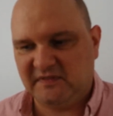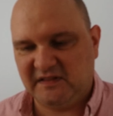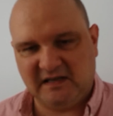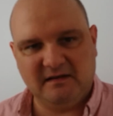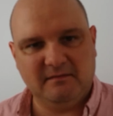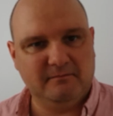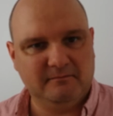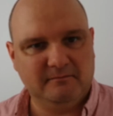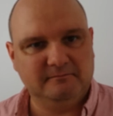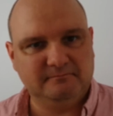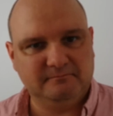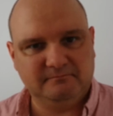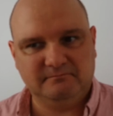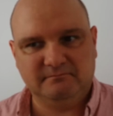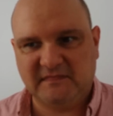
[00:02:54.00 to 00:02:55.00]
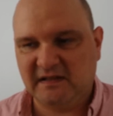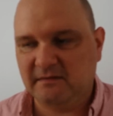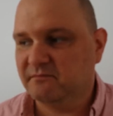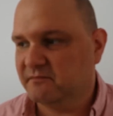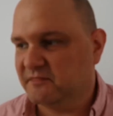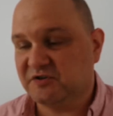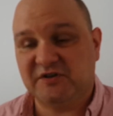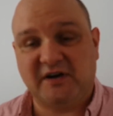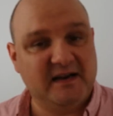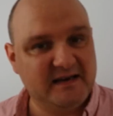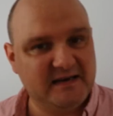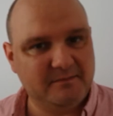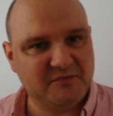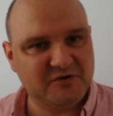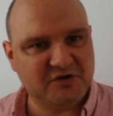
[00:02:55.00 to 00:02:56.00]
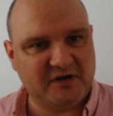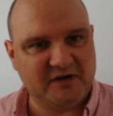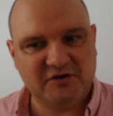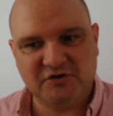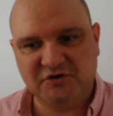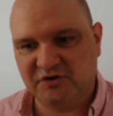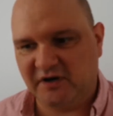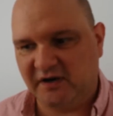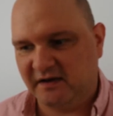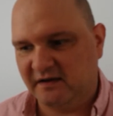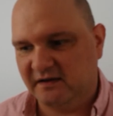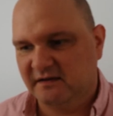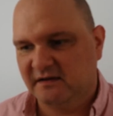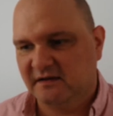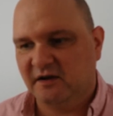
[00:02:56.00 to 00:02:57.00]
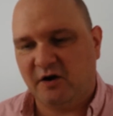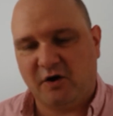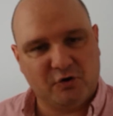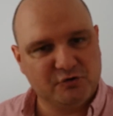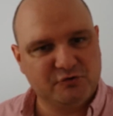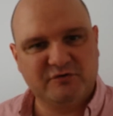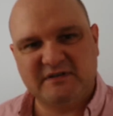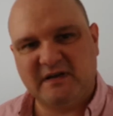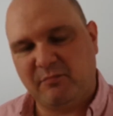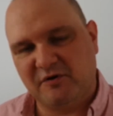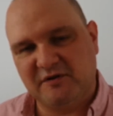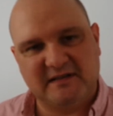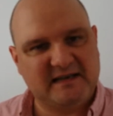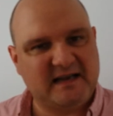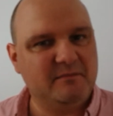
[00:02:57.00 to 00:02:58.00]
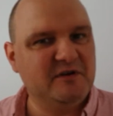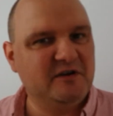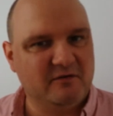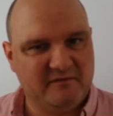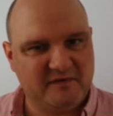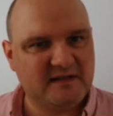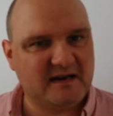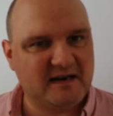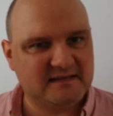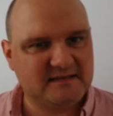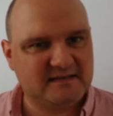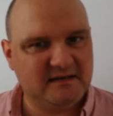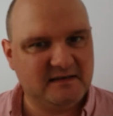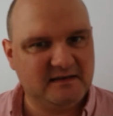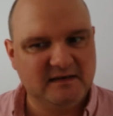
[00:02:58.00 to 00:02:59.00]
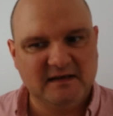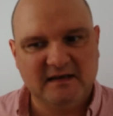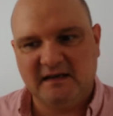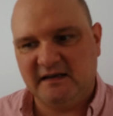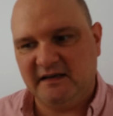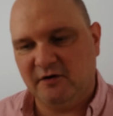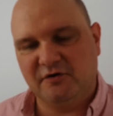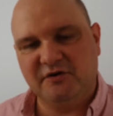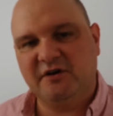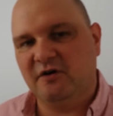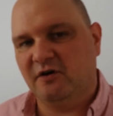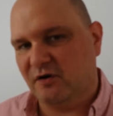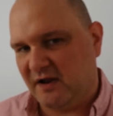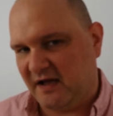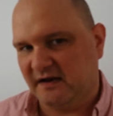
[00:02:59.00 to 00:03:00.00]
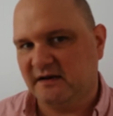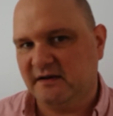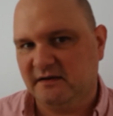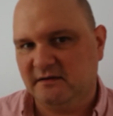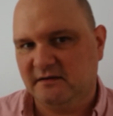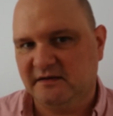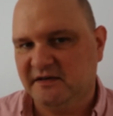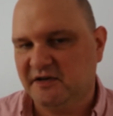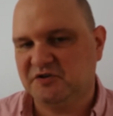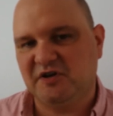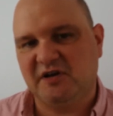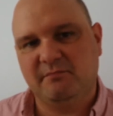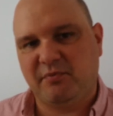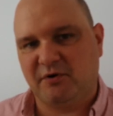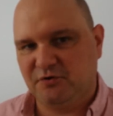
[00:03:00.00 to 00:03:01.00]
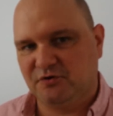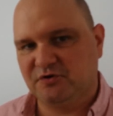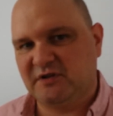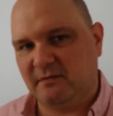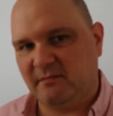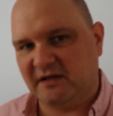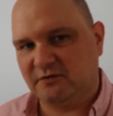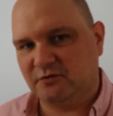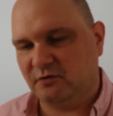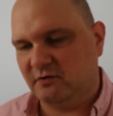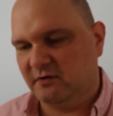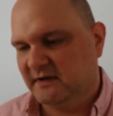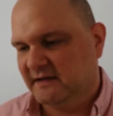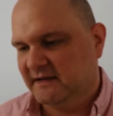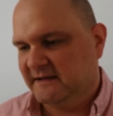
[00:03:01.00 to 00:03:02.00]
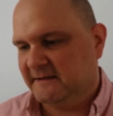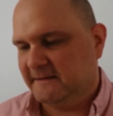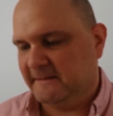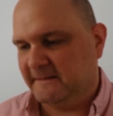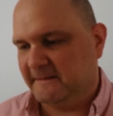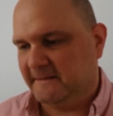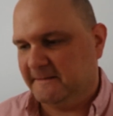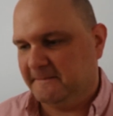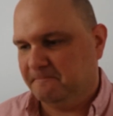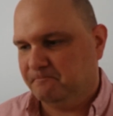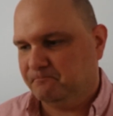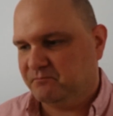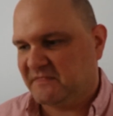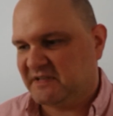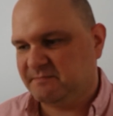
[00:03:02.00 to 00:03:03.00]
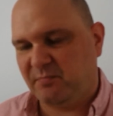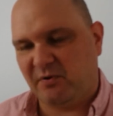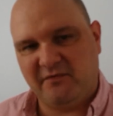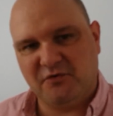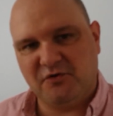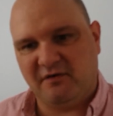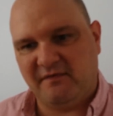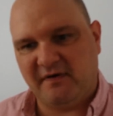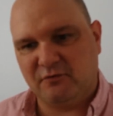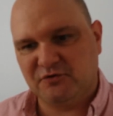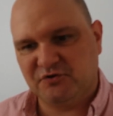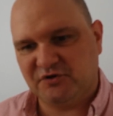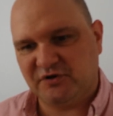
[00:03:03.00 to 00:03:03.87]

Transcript: tym, tym żaleniem się, że chodził za politykami Konfederacji i oni go olali, nie chcieli podjąć tematu, y, spowodował,